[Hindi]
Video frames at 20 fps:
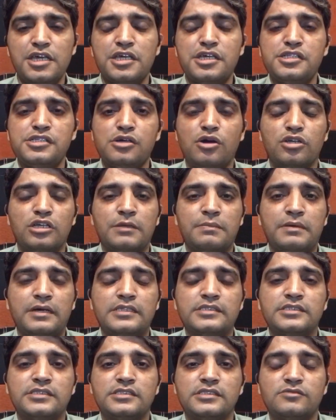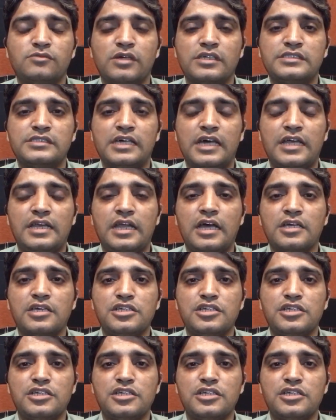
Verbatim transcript: किसी और के पास वक्त ज़ाया ना